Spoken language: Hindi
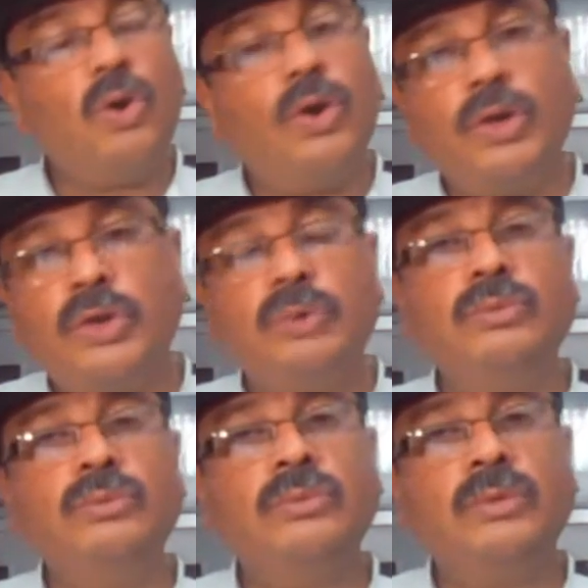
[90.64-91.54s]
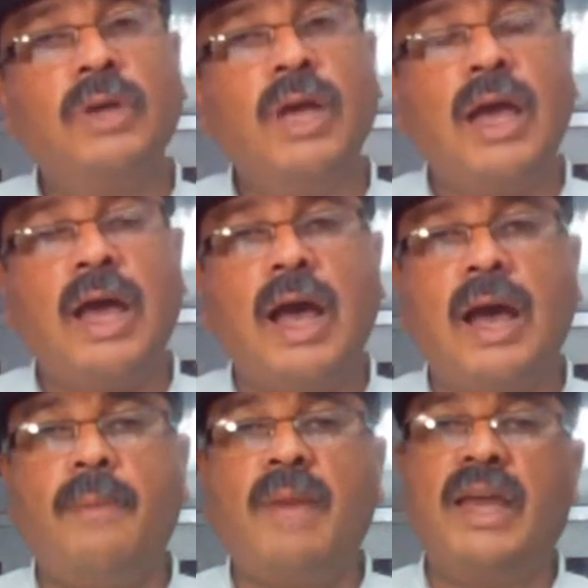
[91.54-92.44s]
और यूं
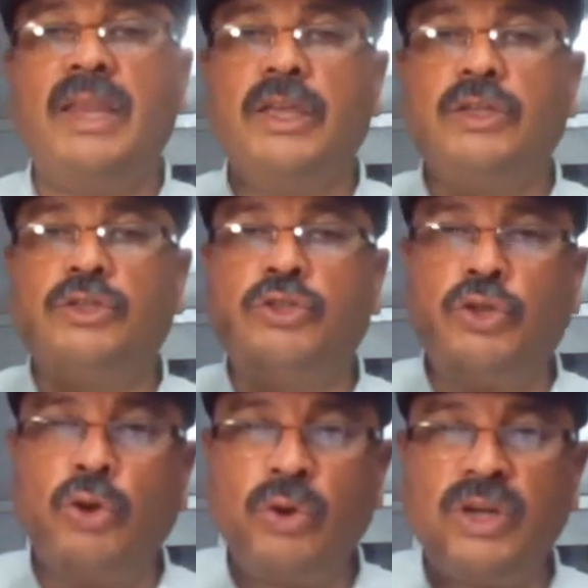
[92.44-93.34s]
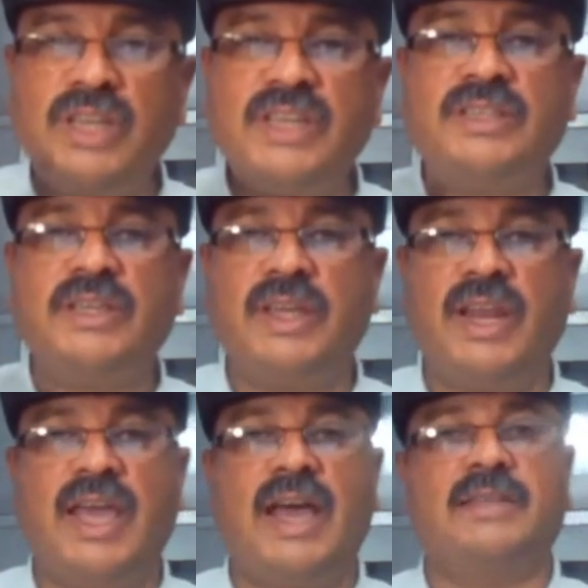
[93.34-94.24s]
हमारी छोटी सी
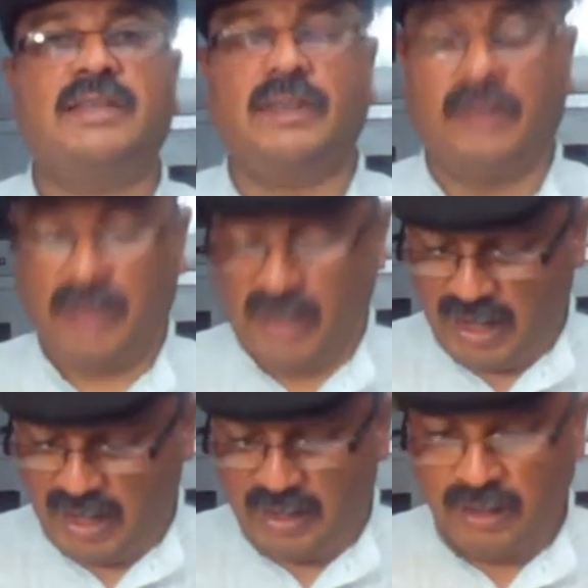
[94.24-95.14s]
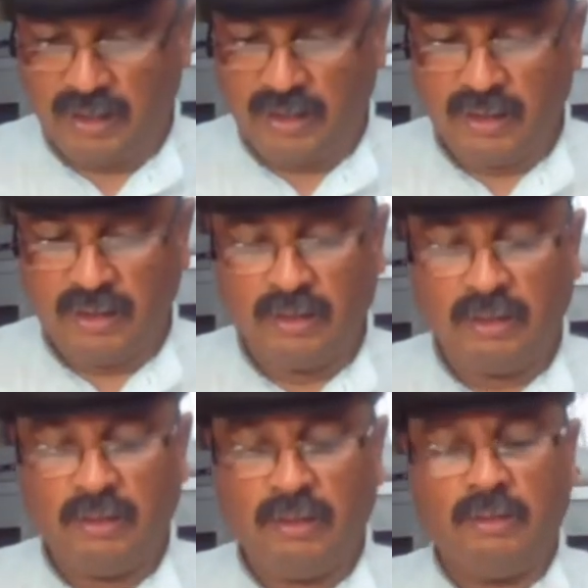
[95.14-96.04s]
रियासत के
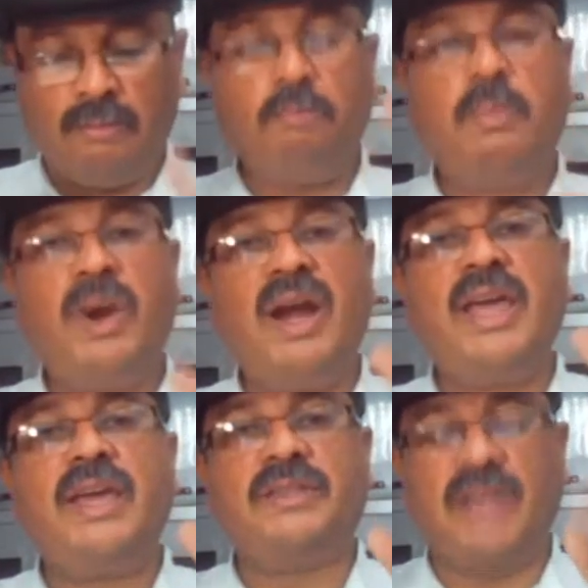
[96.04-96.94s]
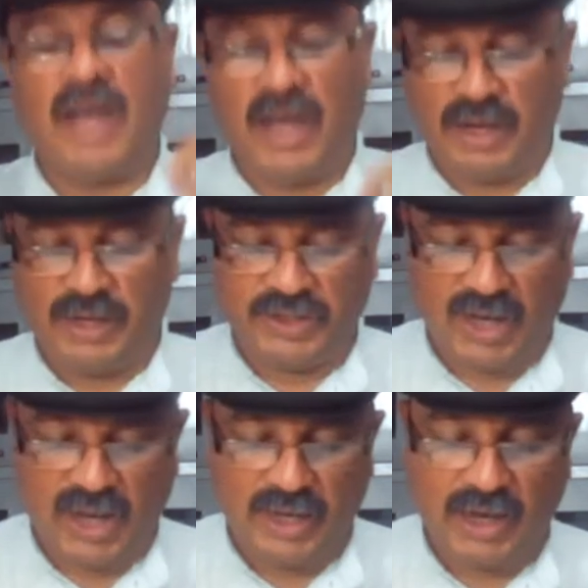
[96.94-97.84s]
बड़े सारे
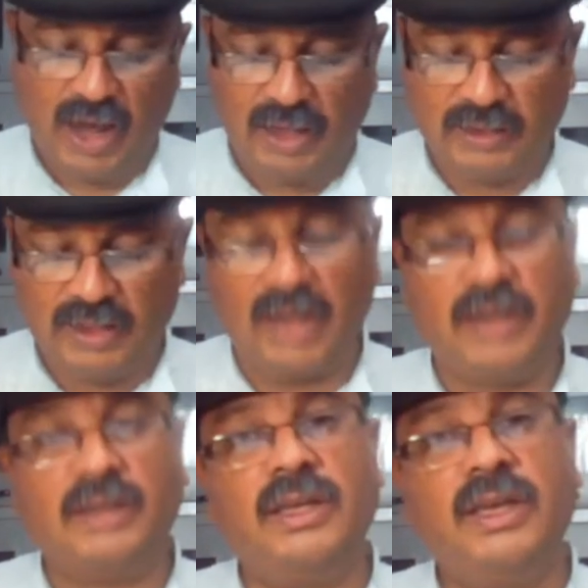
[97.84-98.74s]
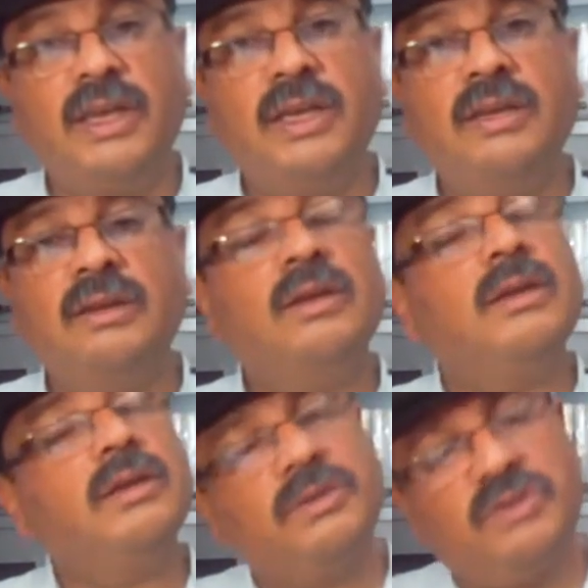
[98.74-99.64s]
शाही खानदान की
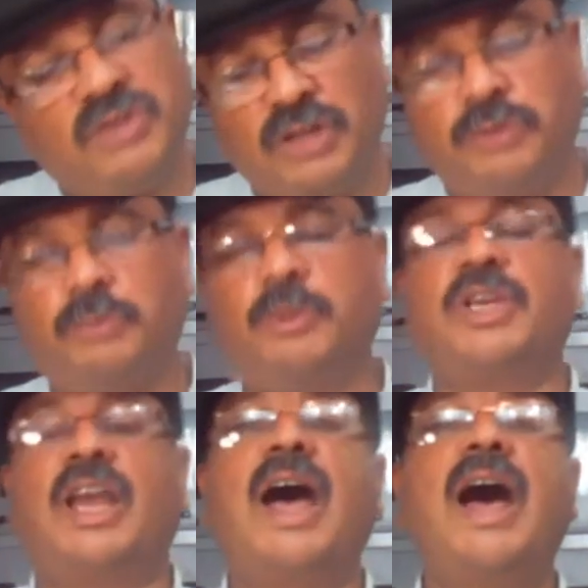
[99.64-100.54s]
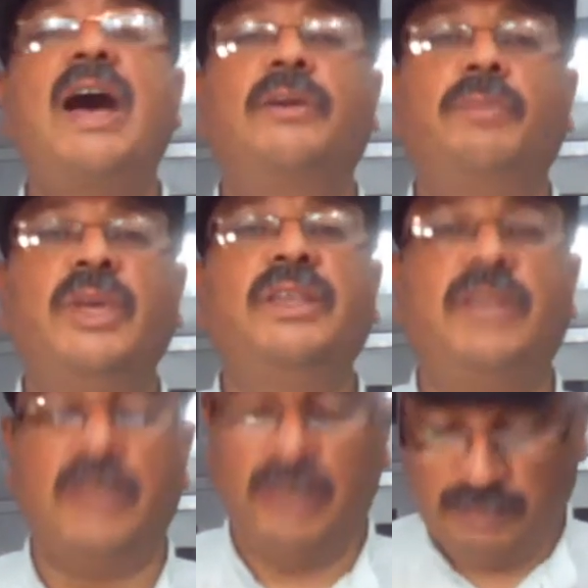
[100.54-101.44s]
चश्म चराग भी
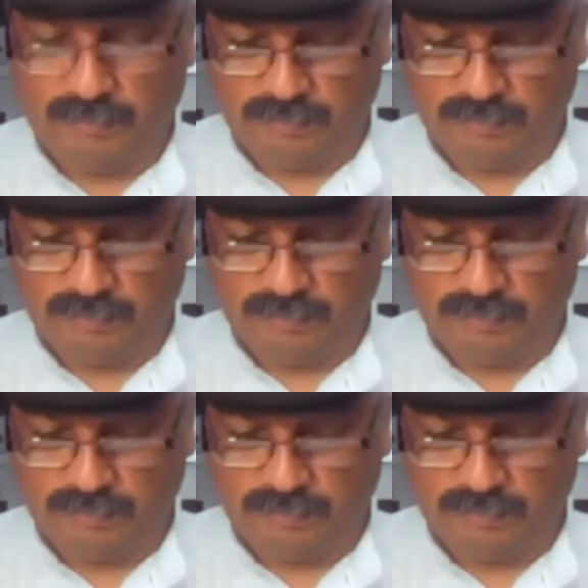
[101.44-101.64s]
थीं